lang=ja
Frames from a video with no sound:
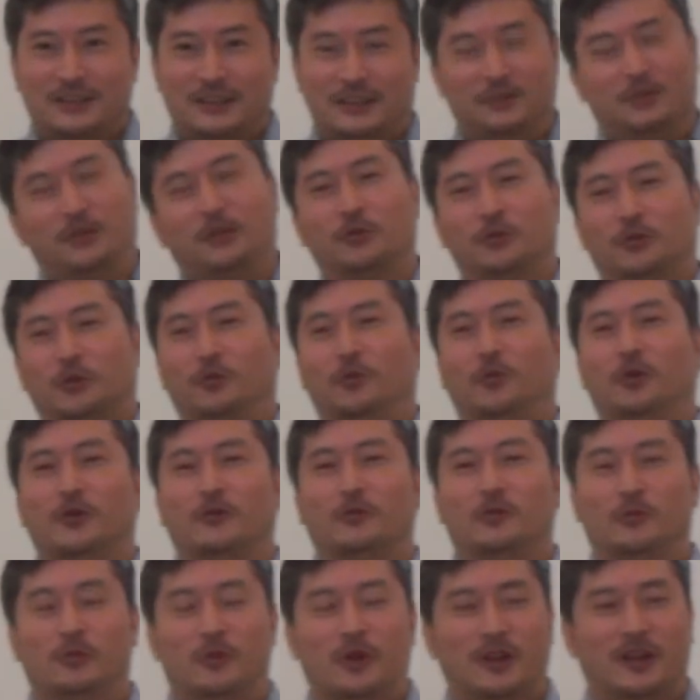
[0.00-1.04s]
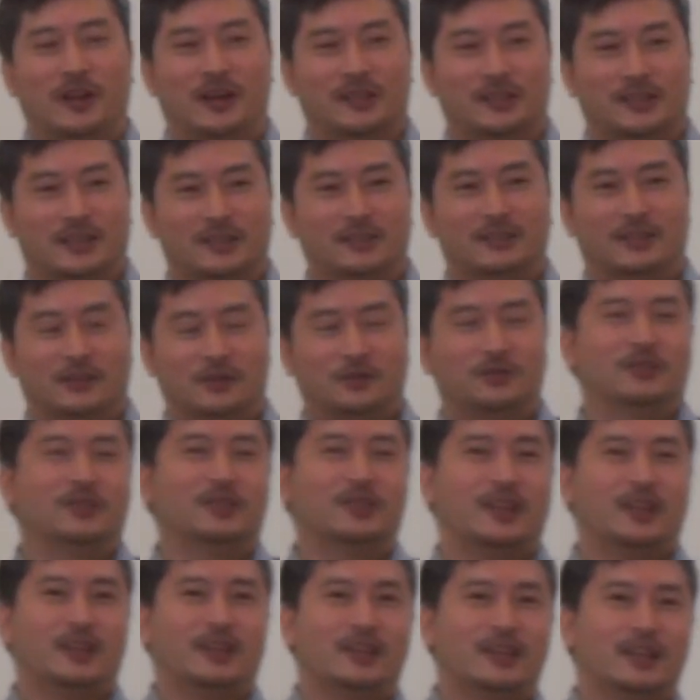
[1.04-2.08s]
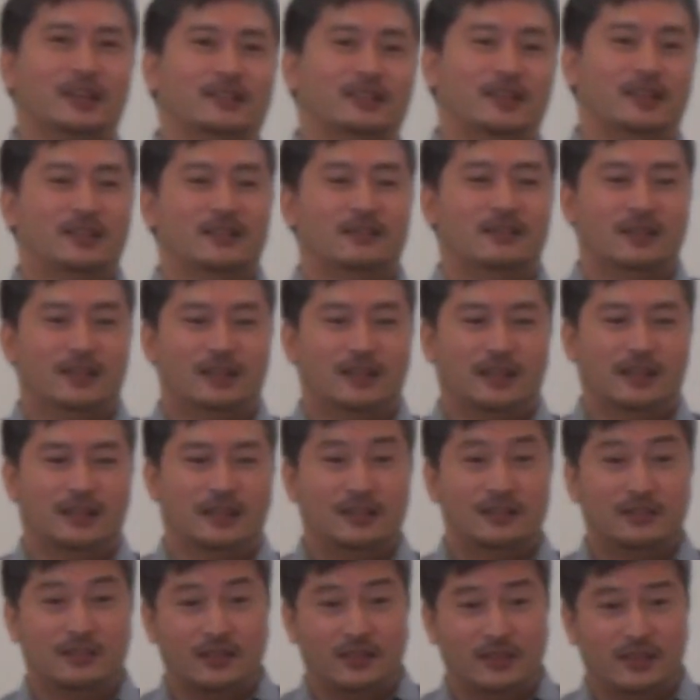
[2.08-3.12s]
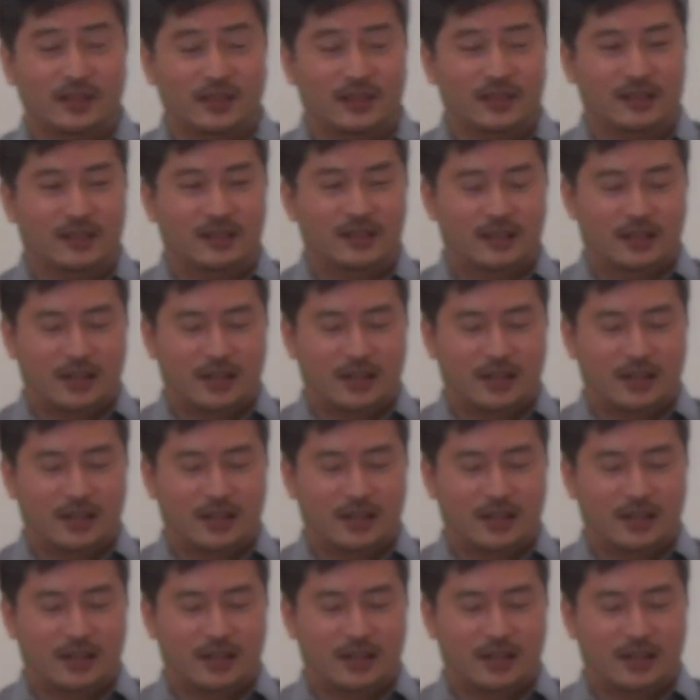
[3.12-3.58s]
そんなこと思思わなかったですけどついていきなさいって言われたんでついていっ